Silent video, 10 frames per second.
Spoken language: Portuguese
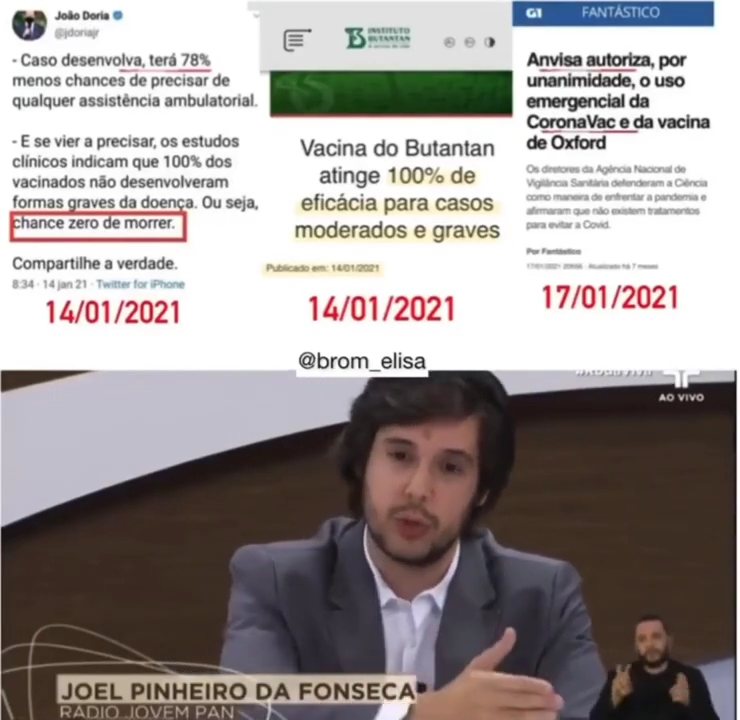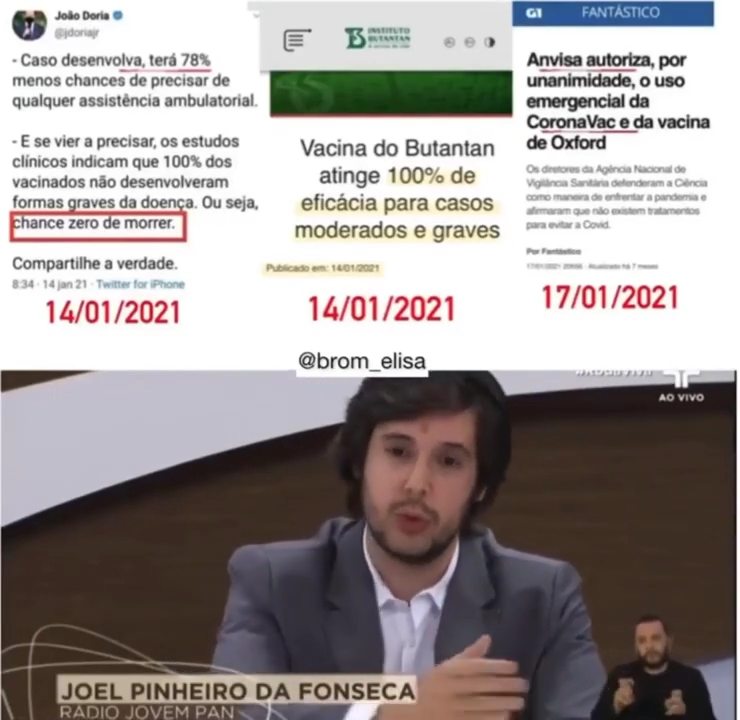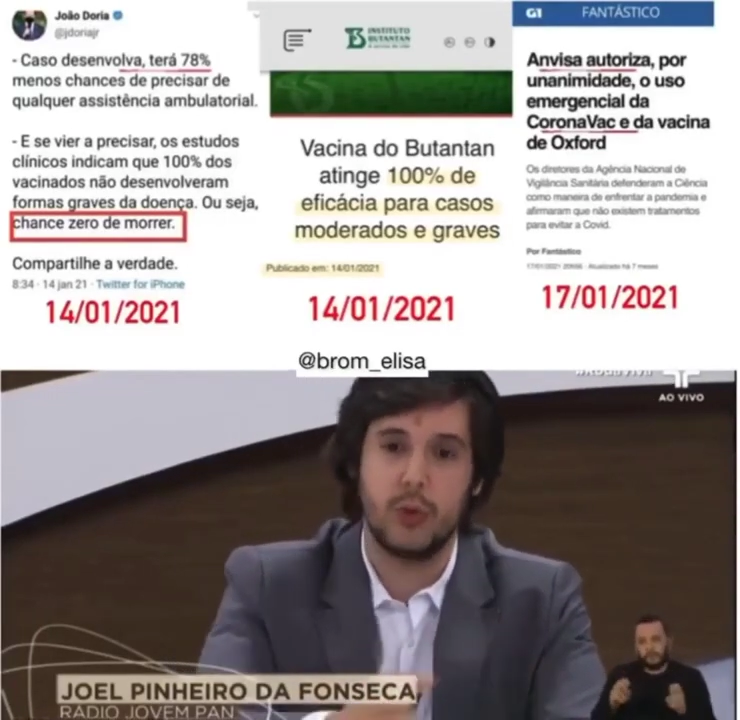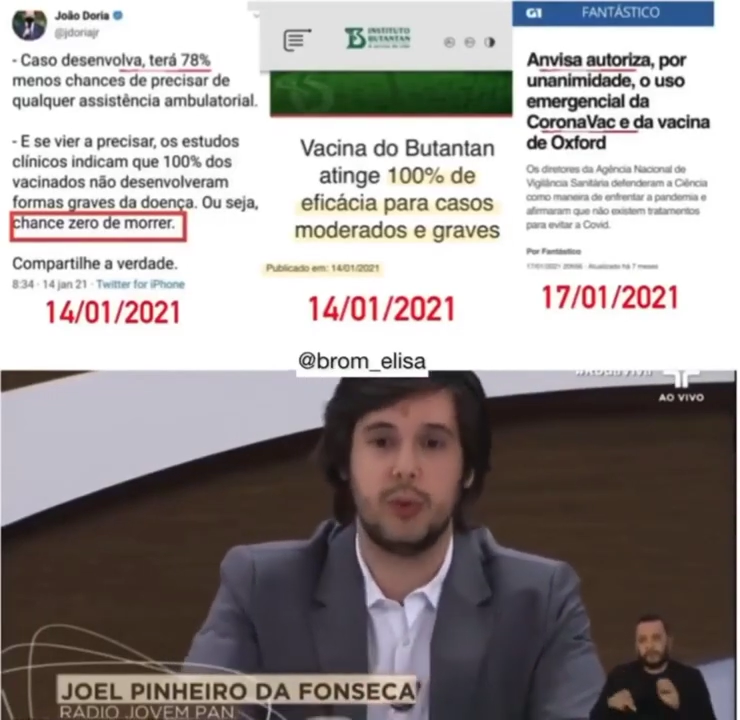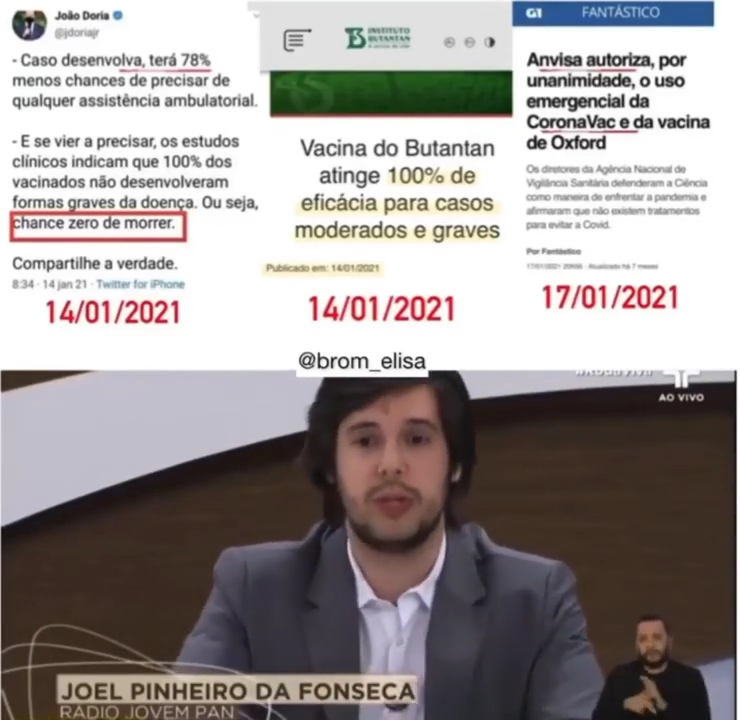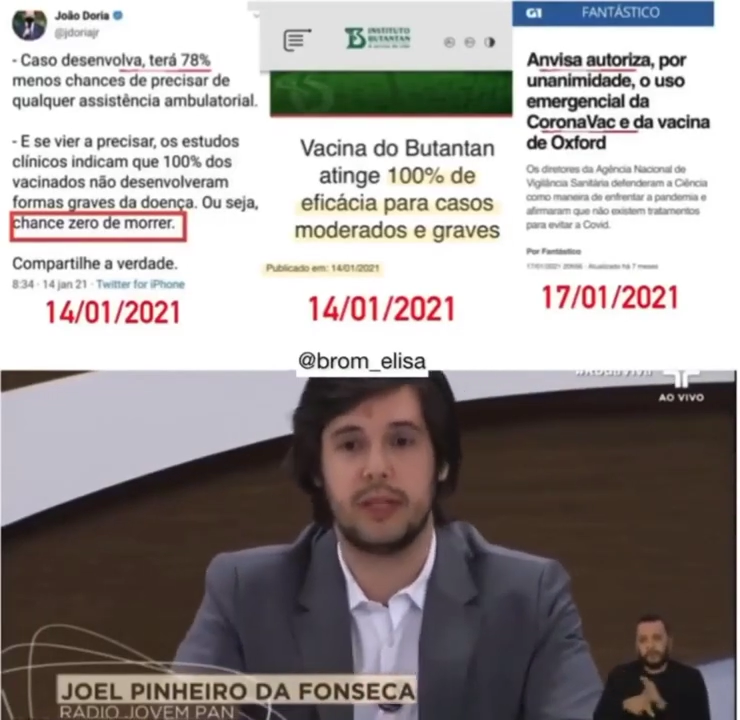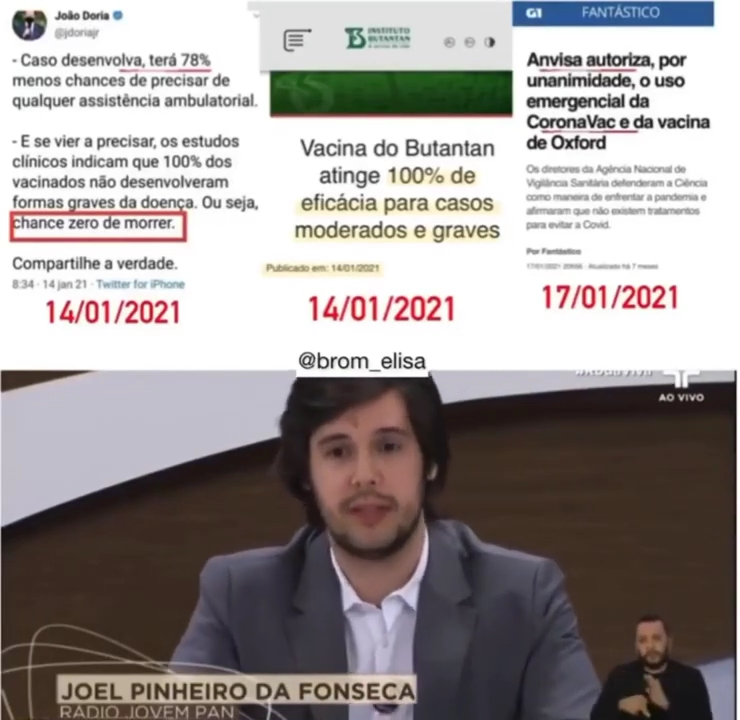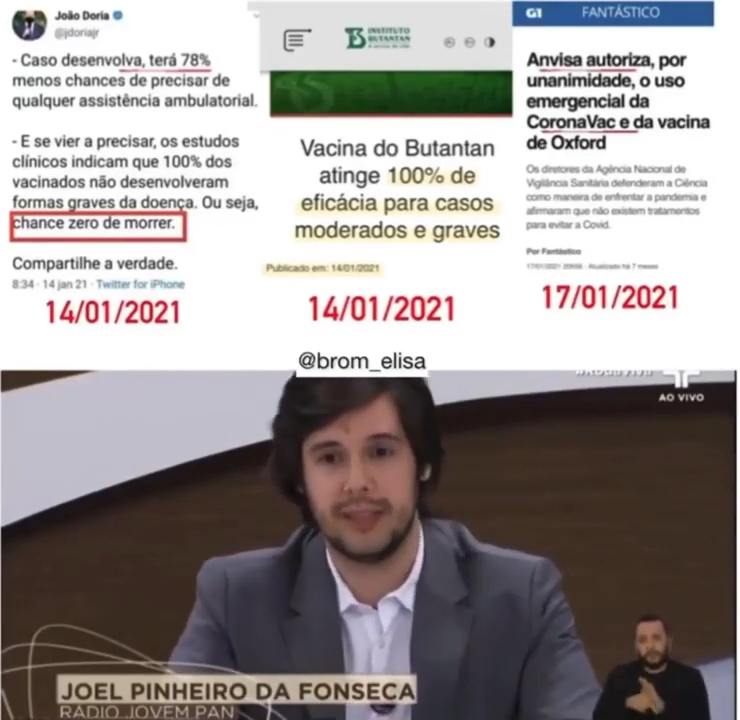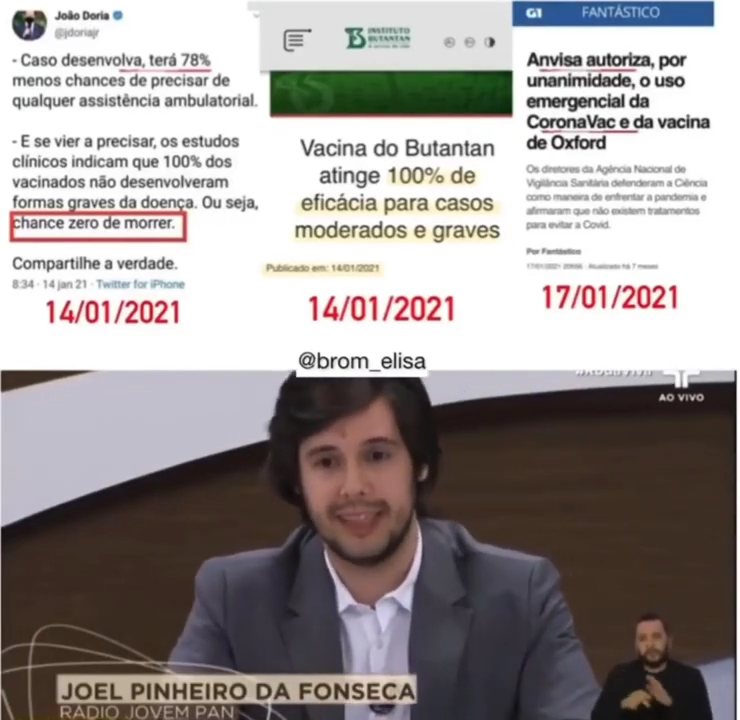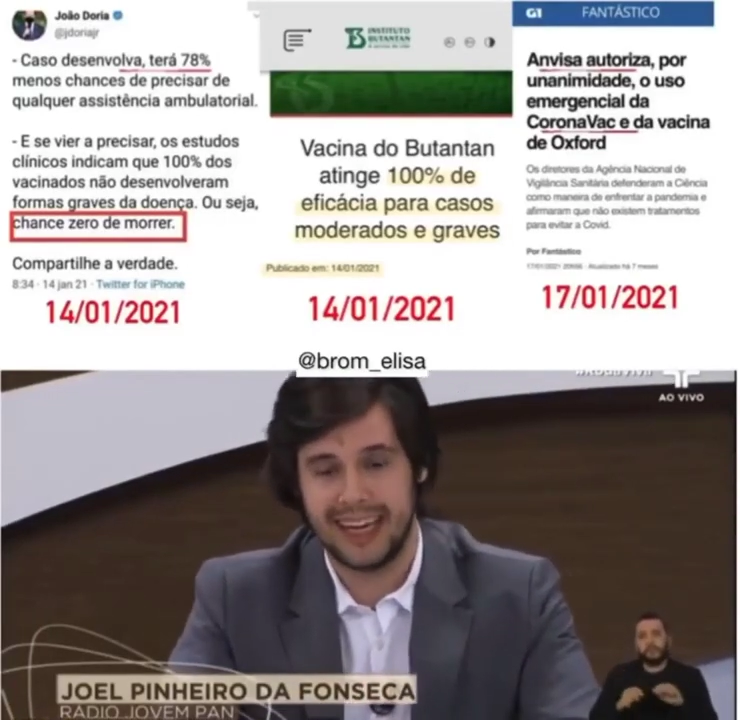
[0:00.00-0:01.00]
Instituto
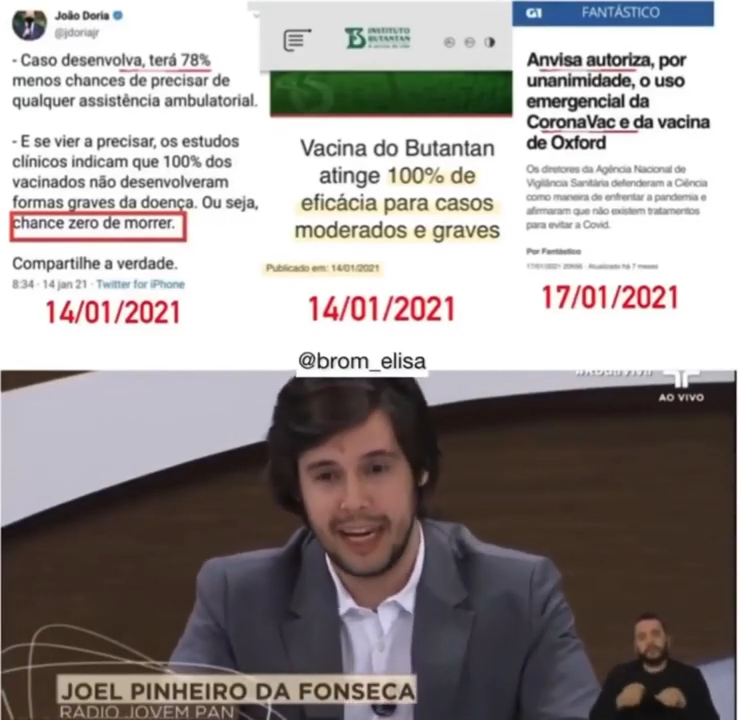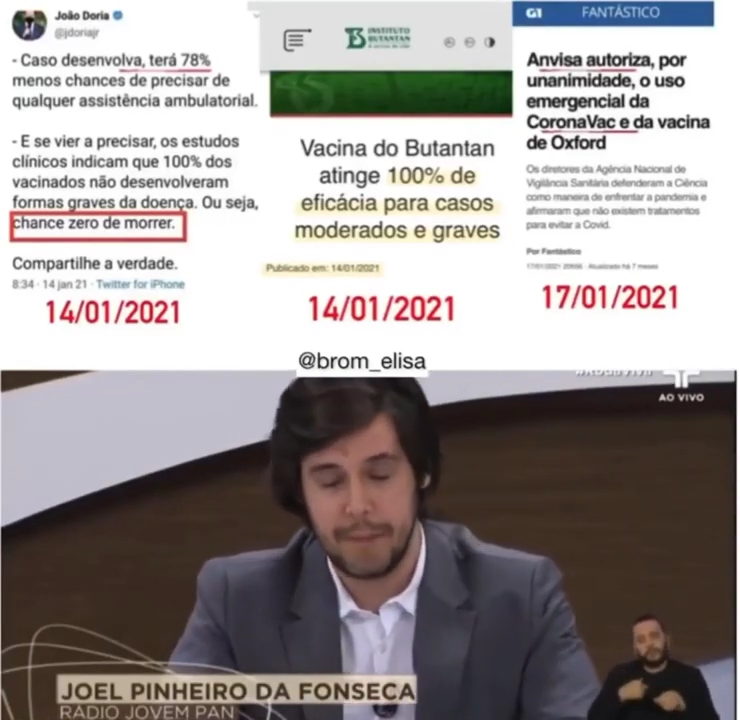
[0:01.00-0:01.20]
Butantan